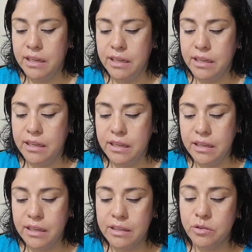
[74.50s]

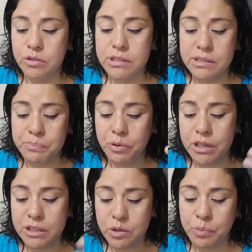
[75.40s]
Eh, entonces por
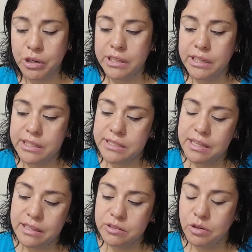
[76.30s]
eso, porque tiene
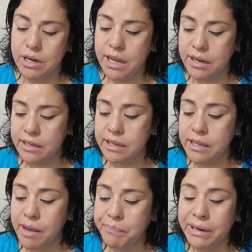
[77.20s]
celda solar y
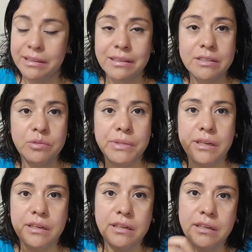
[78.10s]
aparte de eso,
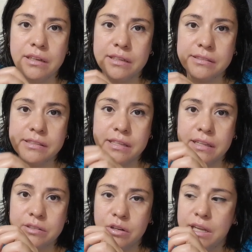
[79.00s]
miren, esta
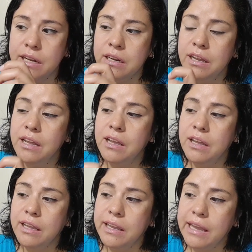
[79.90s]
celda solar
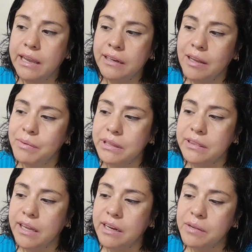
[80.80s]
en la
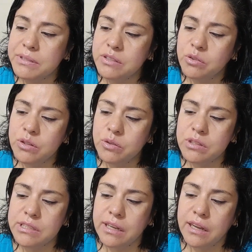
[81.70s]
ventana, a veces no necesito ni
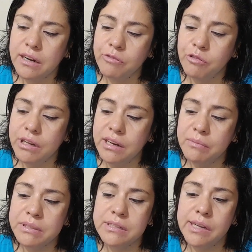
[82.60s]
sacarla afuera, nada
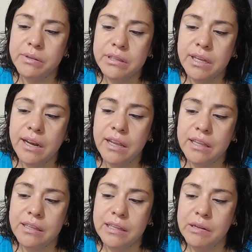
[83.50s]
más en la ventana,
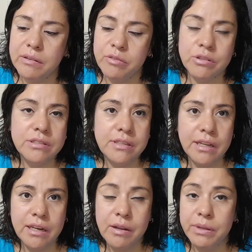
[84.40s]
del, donde
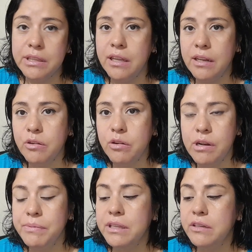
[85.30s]
esté la ventana con
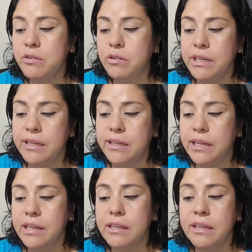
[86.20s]
el vidrio, eh, que
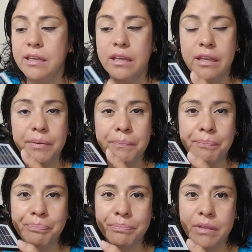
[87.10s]
le dé